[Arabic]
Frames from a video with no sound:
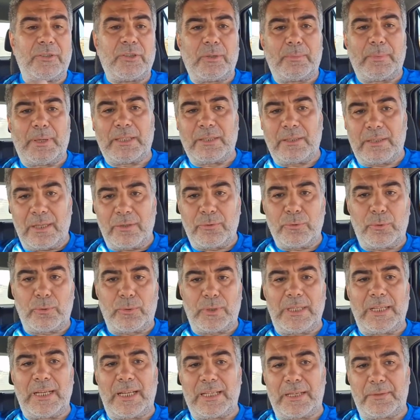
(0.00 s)
يجب أن
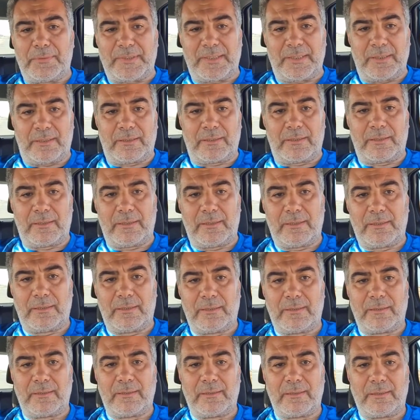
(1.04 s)
تنظر إلى نفسك
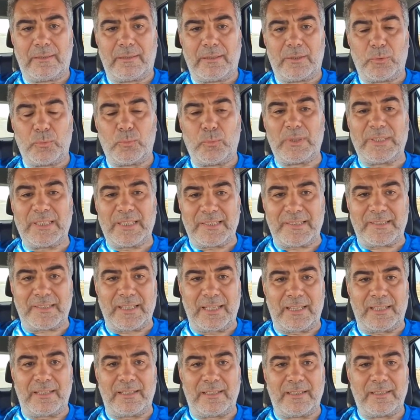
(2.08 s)

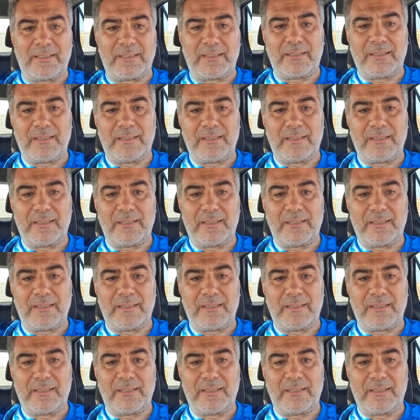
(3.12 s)
وتسأل